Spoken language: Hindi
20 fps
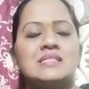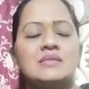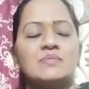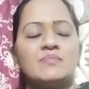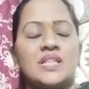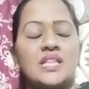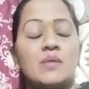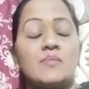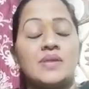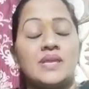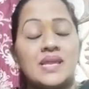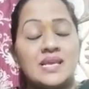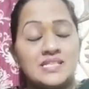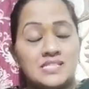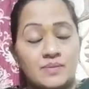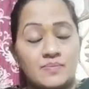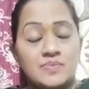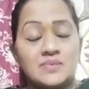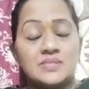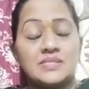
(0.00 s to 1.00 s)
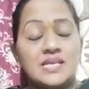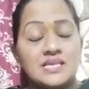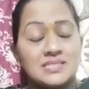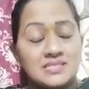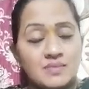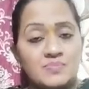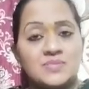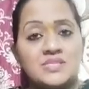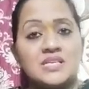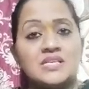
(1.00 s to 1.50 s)
मतलब ये जब ये
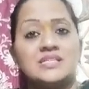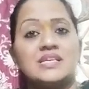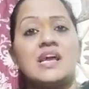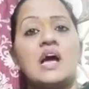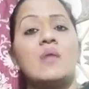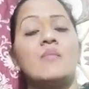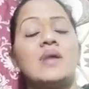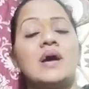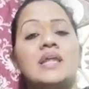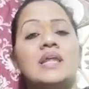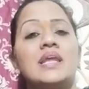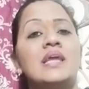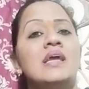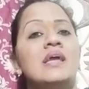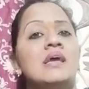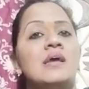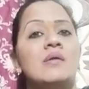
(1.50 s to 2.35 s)
सब चीज़ें हमारी